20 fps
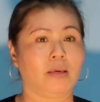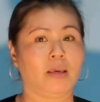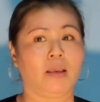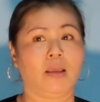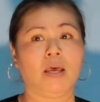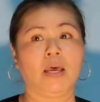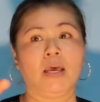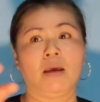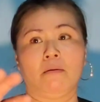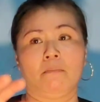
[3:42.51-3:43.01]
vì
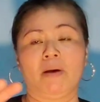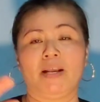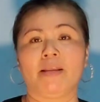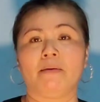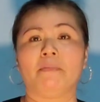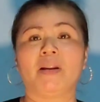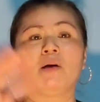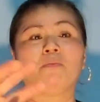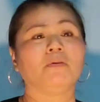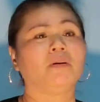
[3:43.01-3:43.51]
ban
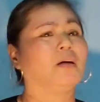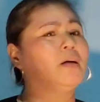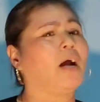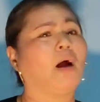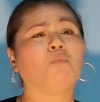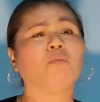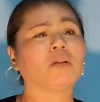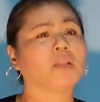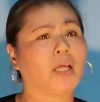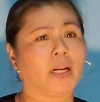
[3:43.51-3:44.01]
giám đốc
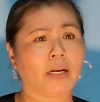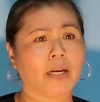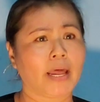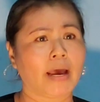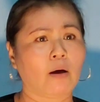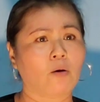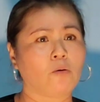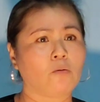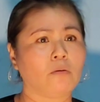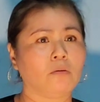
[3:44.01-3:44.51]
không có tin
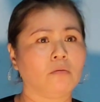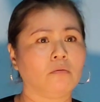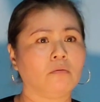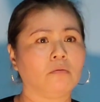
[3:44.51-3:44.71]
đâu.